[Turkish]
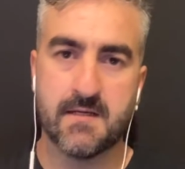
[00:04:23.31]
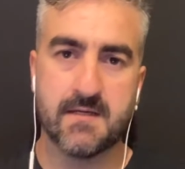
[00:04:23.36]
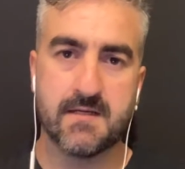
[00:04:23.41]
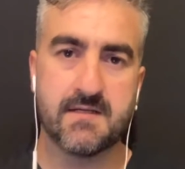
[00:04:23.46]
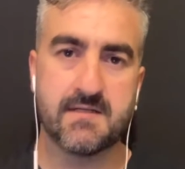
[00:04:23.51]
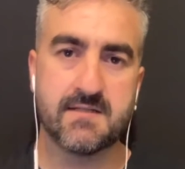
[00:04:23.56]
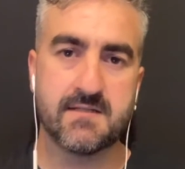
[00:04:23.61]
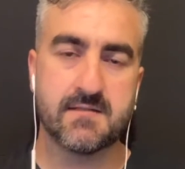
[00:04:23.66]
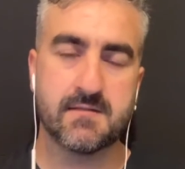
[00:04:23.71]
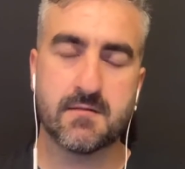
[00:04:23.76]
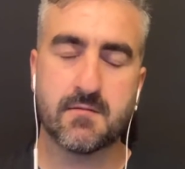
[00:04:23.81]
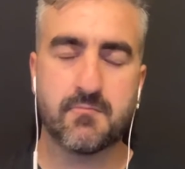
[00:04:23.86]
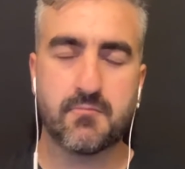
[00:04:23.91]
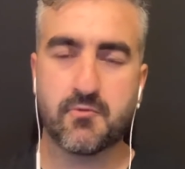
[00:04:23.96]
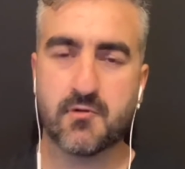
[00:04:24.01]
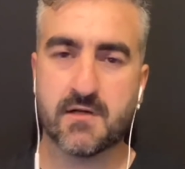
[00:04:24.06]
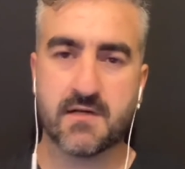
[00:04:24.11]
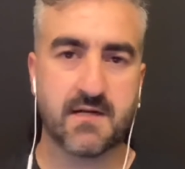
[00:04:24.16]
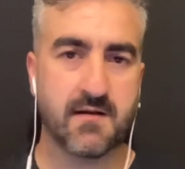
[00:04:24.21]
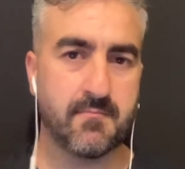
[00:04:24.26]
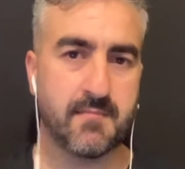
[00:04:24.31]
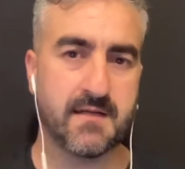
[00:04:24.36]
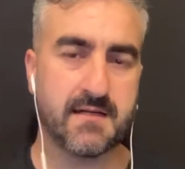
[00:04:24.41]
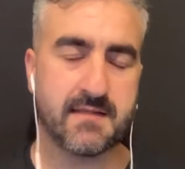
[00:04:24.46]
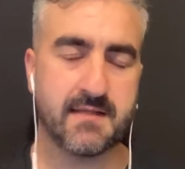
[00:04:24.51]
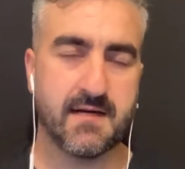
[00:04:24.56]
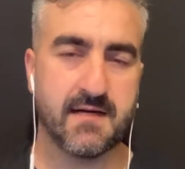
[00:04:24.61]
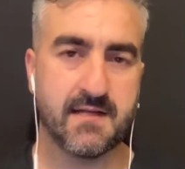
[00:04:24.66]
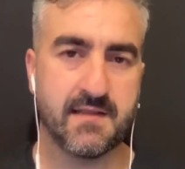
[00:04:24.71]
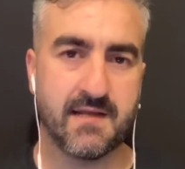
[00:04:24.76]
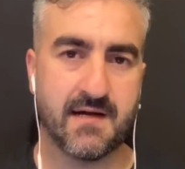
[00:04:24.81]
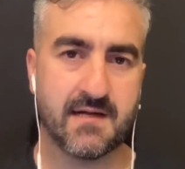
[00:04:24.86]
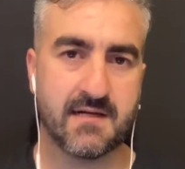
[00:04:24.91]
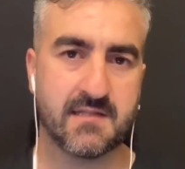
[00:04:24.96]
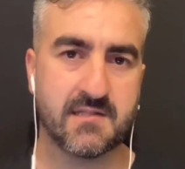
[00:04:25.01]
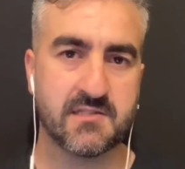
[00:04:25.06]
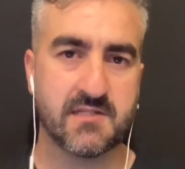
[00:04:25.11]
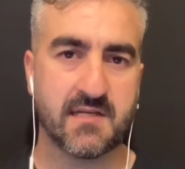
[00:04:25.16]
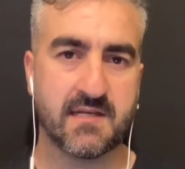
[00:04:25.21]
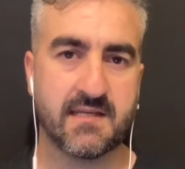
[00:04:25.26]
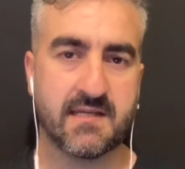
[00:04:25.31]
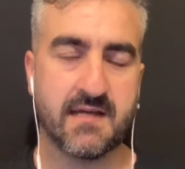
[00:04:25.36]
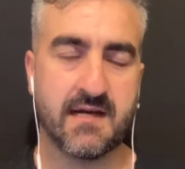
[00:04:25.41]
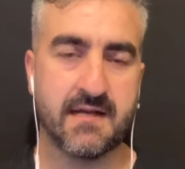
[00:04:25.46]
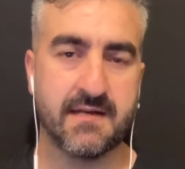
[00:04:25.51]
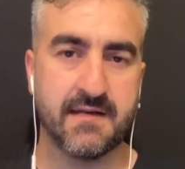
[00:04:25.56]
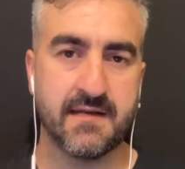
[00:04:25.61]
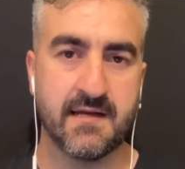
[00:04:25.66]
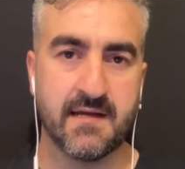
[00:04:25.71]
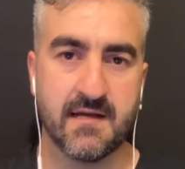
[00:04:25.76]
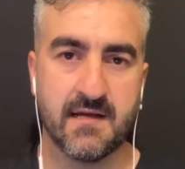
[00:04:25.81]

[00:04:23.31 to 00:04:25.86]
E, bu rakamlar daha da artacak. Yani